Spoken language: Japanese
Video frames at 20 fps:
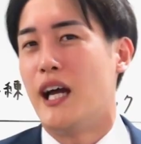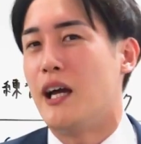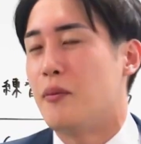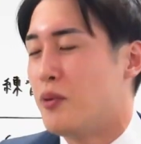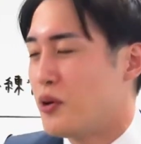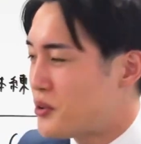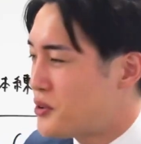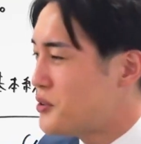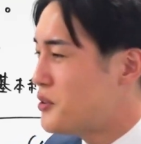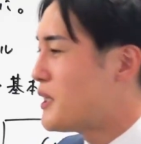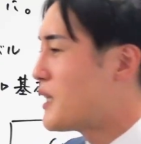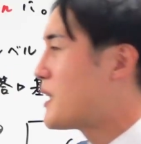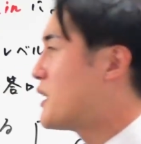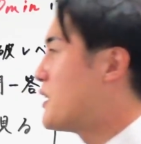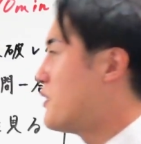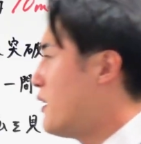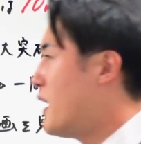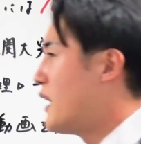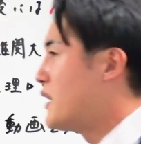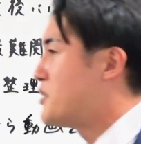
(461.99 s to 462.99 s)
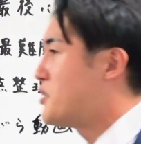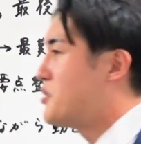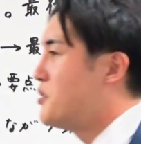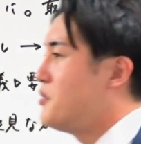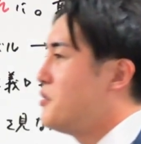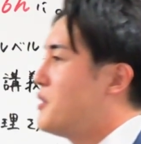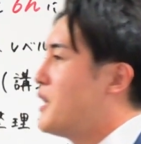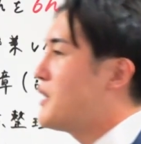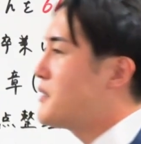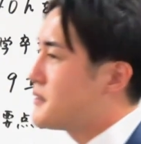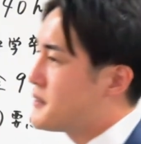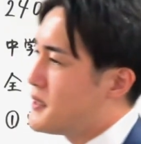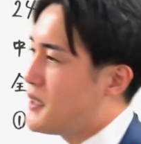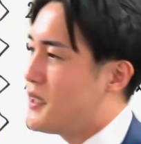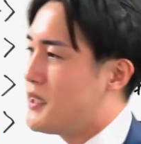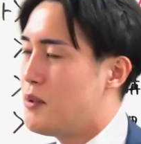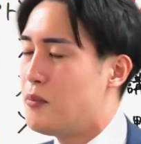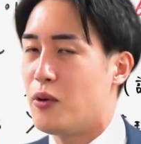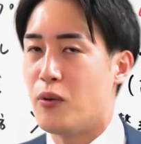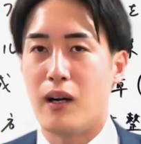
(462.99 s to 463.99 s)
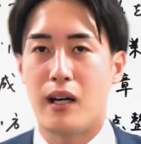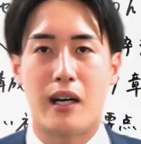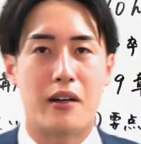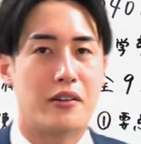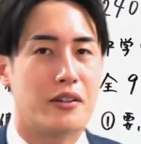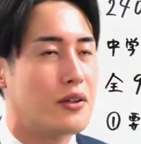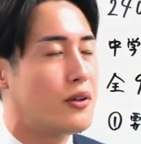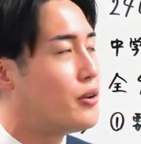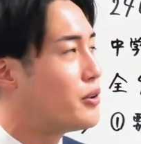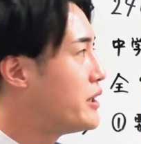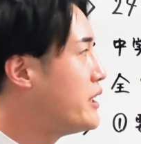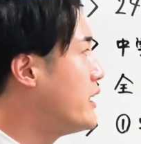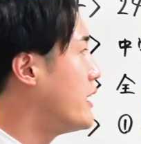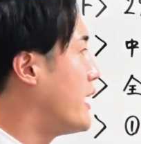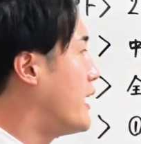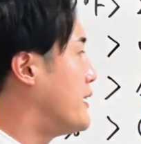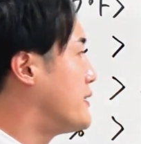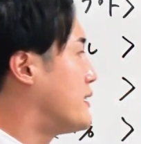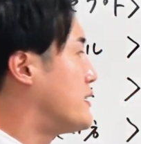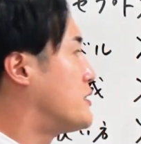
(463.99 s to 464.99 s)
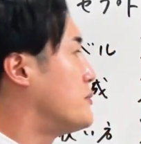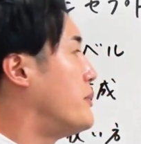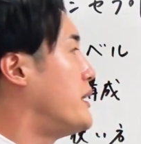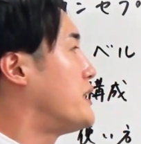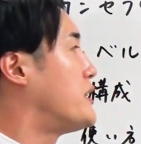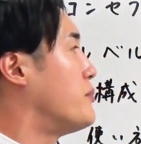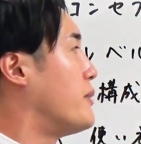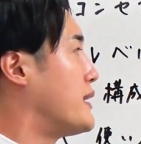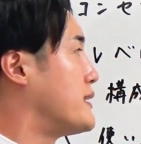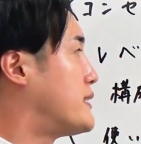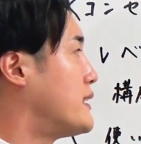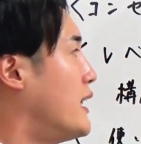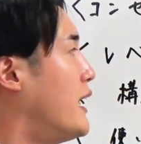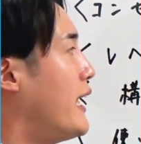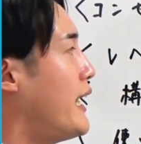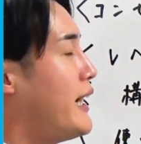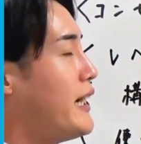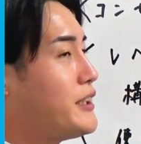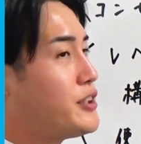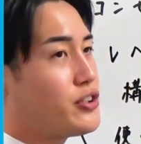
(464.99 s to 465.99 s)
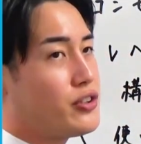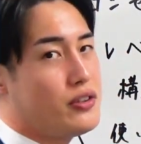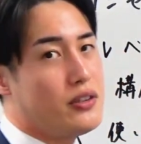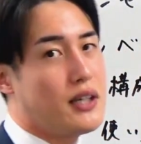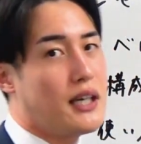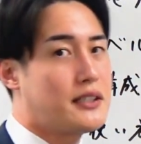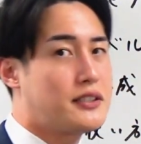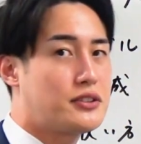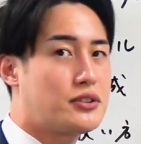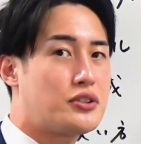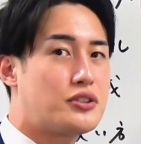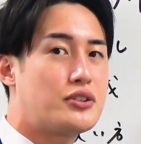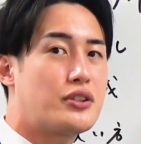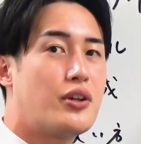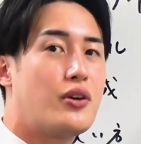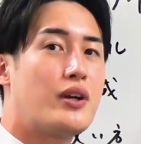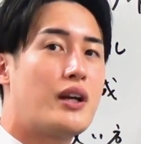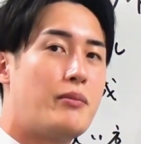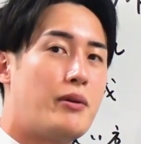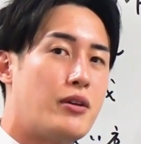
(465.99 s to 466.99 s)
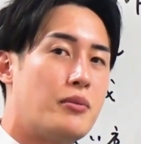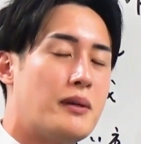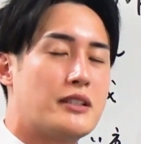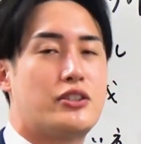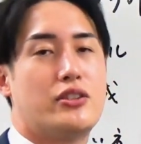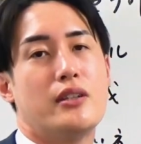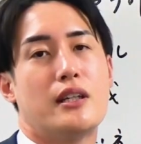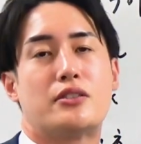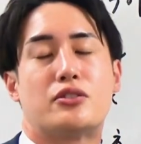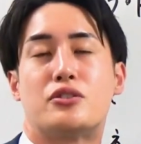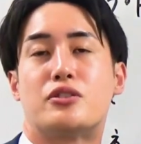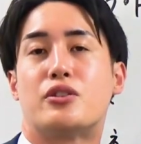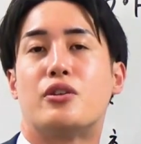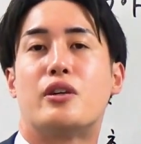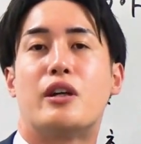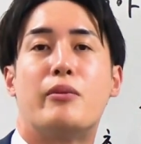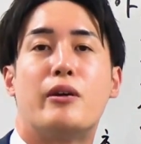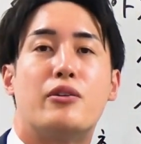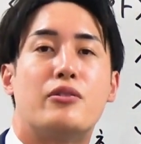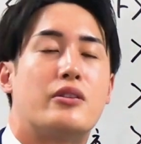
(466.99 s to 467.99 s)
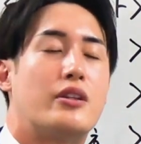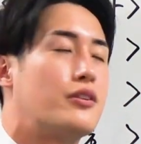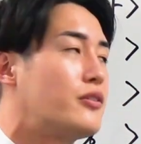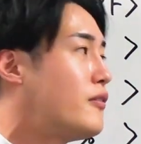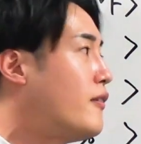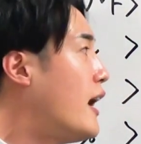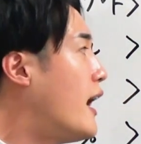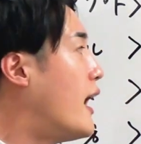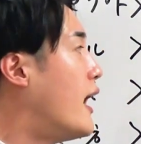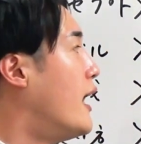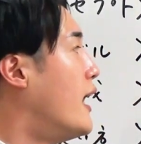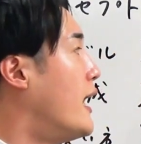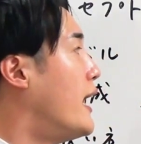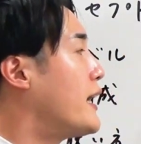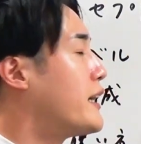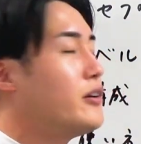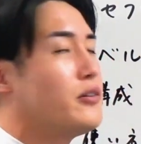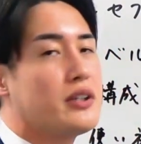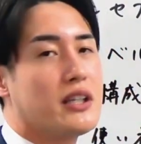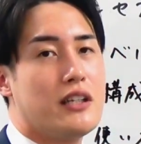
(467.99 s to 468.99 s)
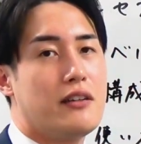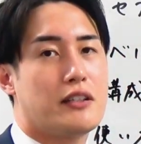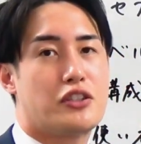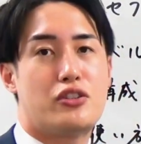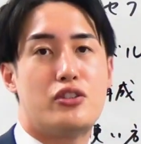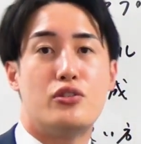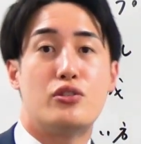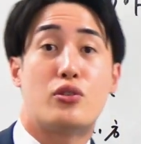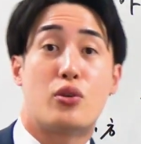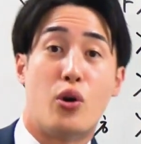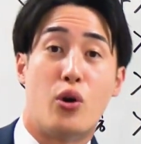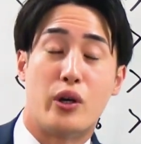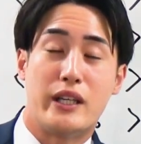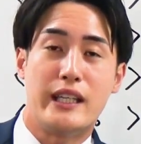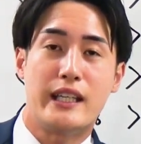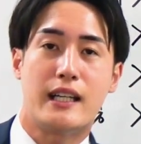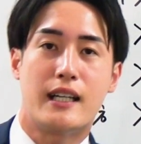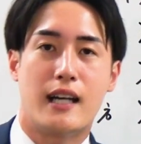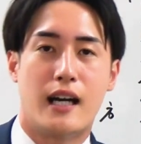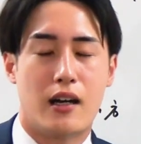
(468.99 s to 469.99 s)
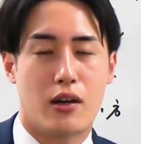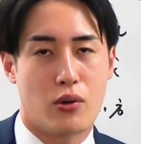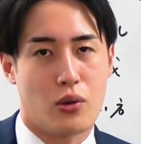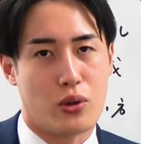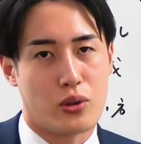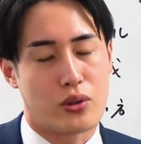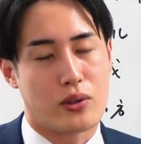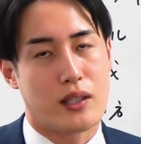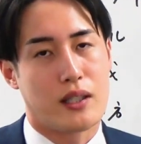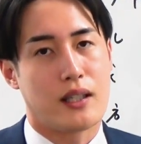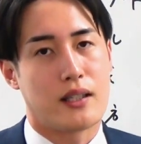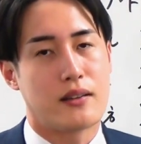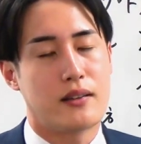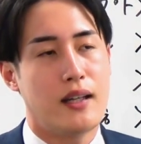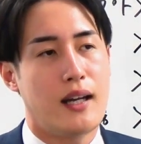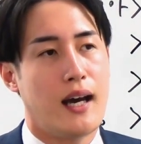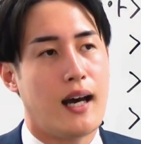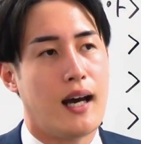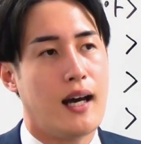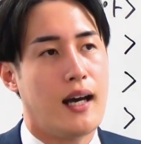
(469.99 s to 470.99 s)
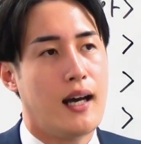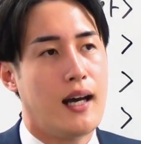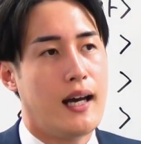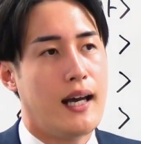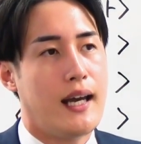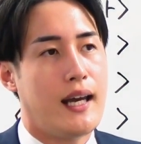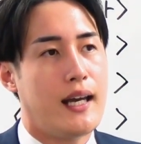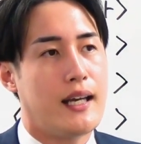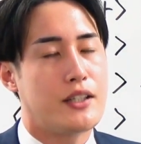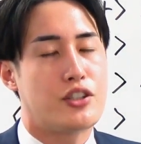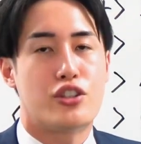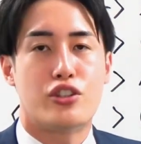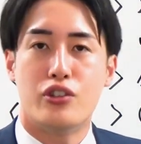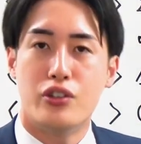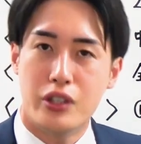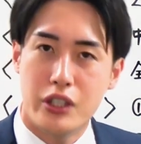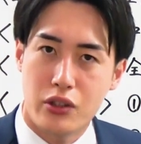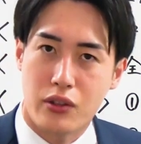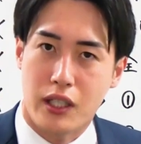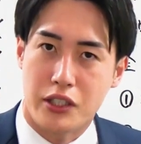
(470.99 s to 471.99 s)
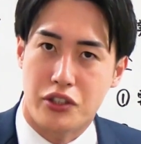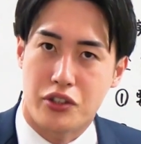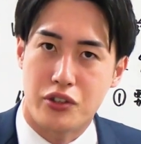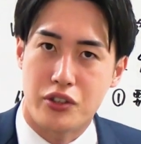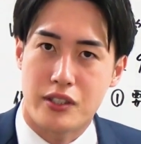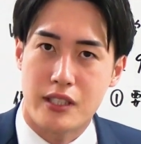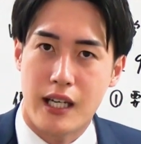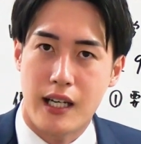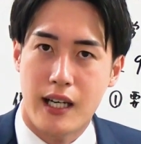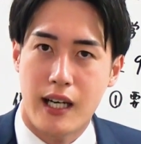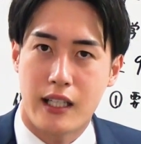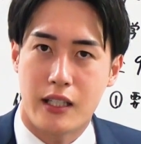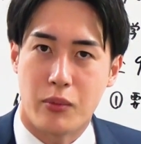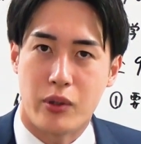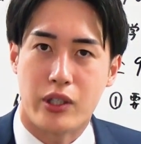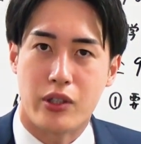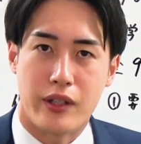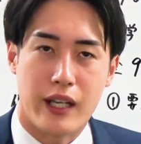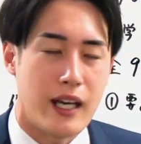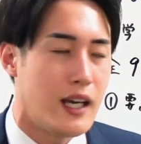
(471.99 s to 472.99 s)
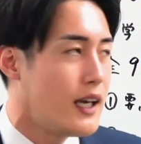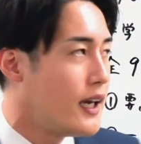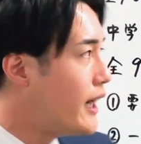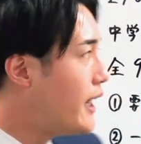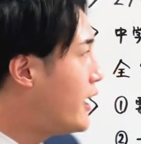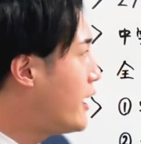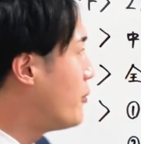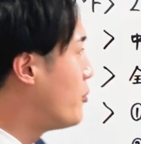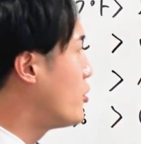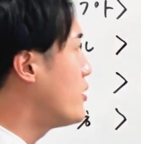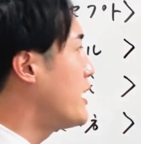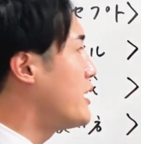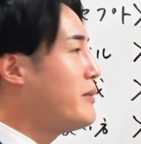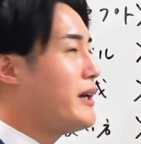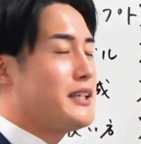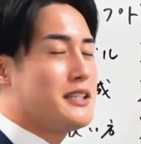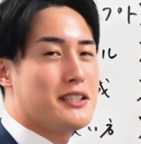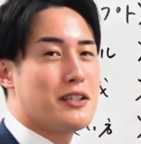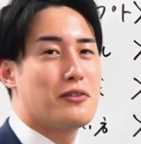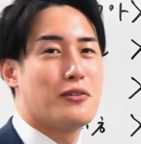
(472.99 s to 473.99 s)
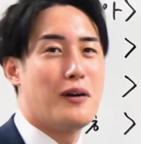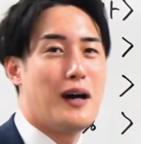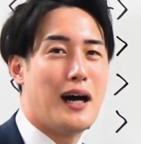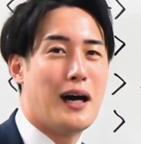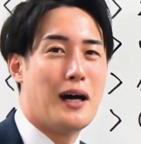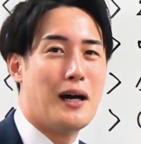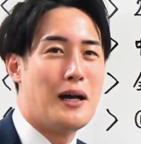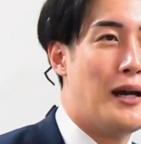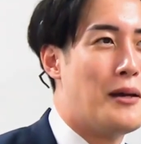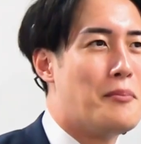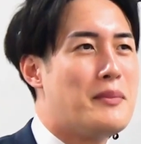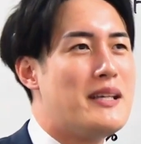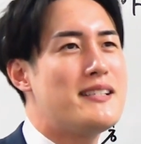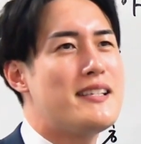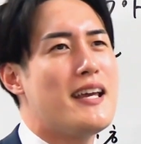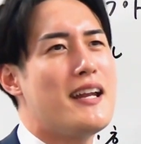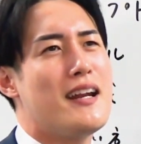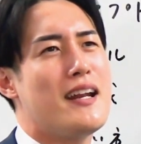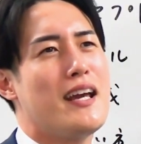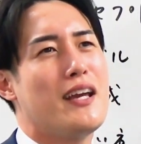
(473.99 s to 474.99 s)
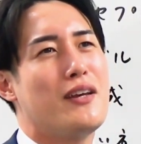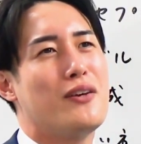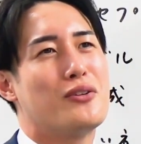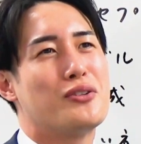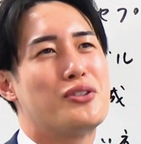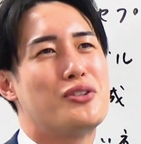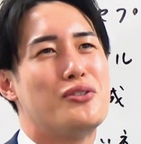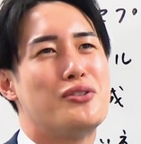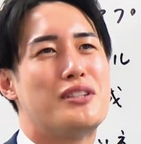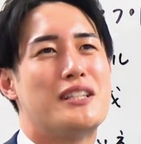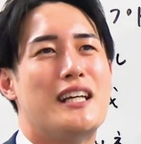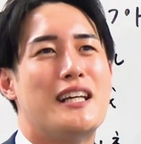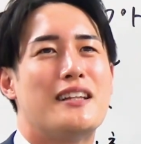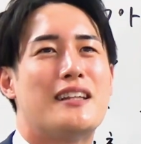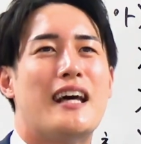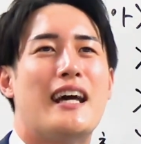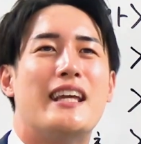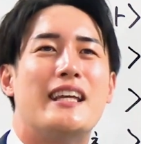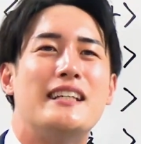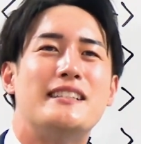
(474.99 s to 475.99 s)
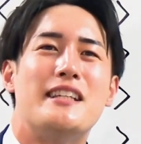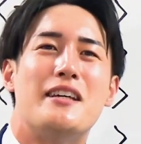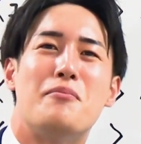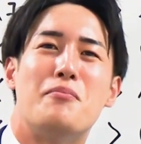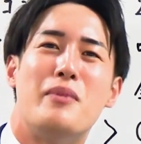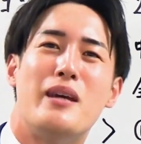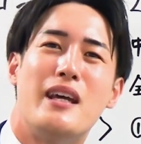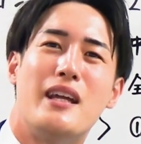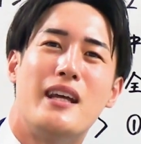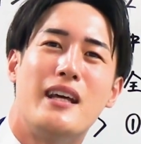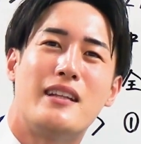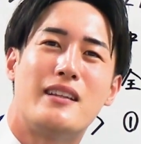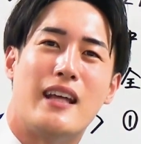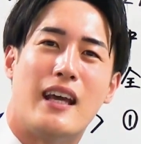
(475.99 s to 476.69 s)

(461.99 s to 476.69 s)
えー、僕の中では中学生でも分かるように、え説明します、え中学卒業レベル、まあ、中学卒業レベルっていうのは、え基本的には中高一貫校とかだったら、え中2とか中3からでもいいよね、え僕がイメージしてるのは未然連用終始連帯以前命令っ